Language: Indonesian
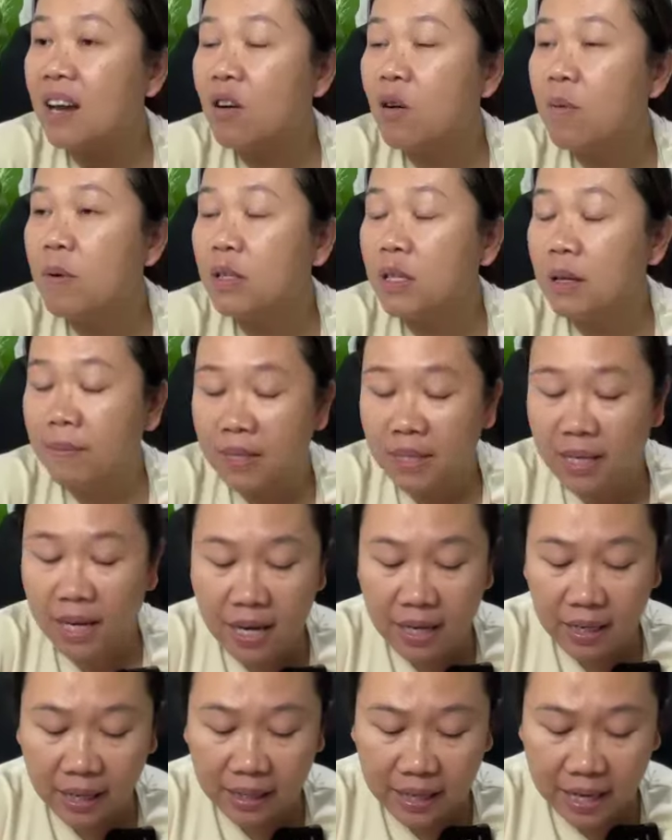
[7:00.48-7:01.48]
dia ngomong sama
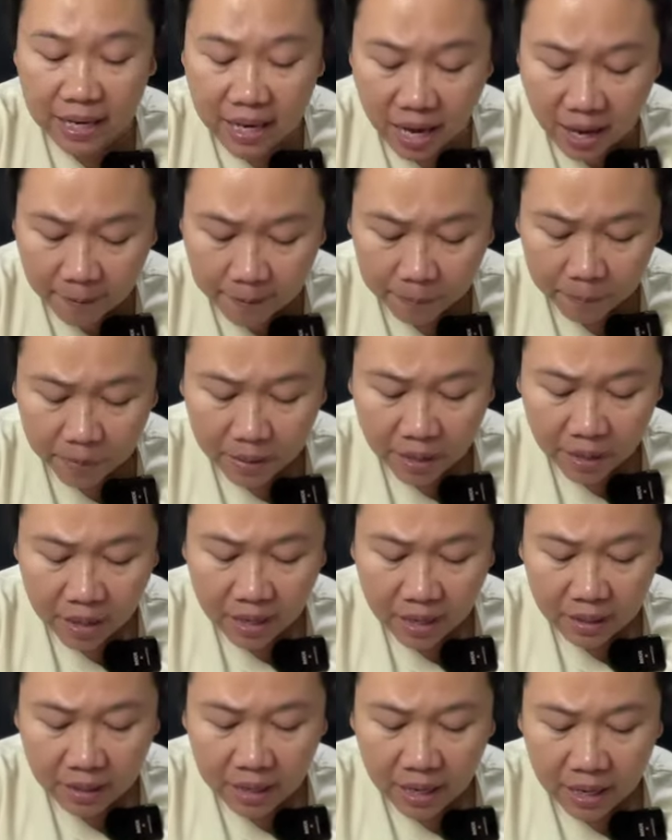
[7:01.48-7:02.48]
saya katanya
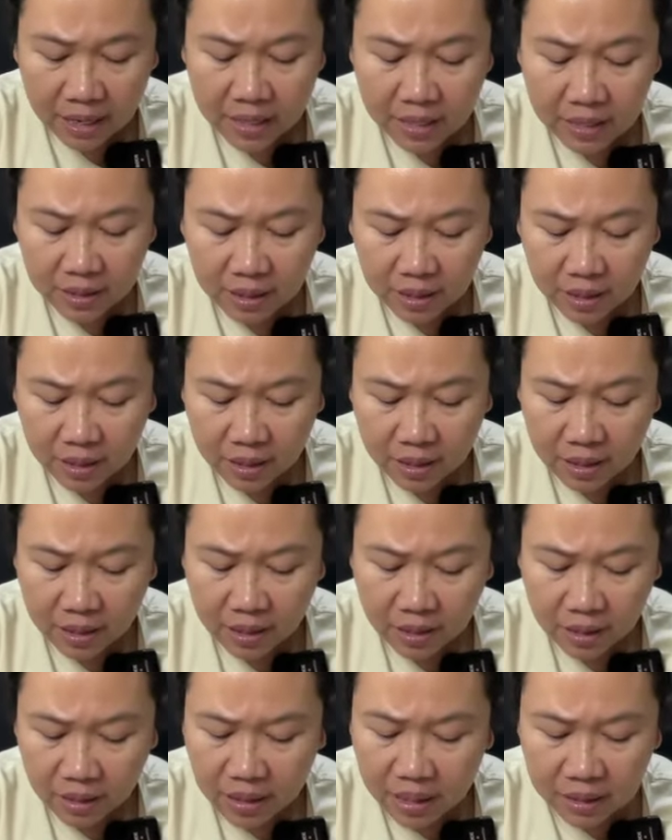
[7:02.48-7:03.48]
cari istri.
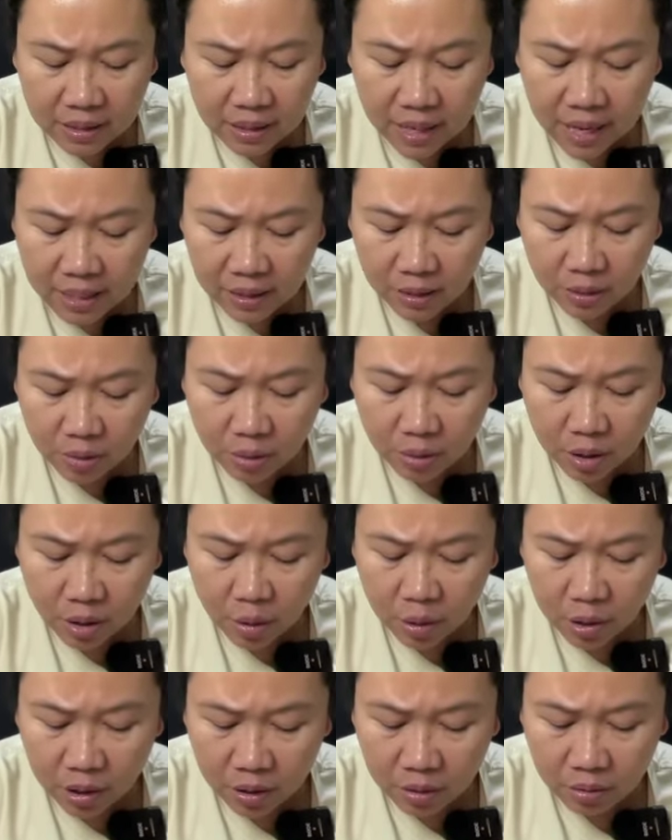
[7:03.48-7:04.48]
Nggak jelas itu
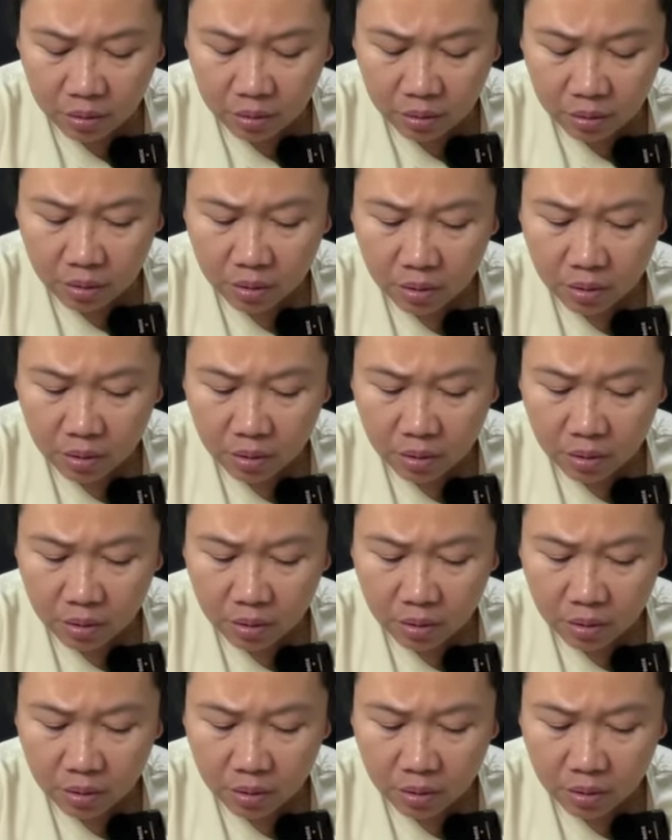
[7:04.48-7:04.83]
orang-orang itu.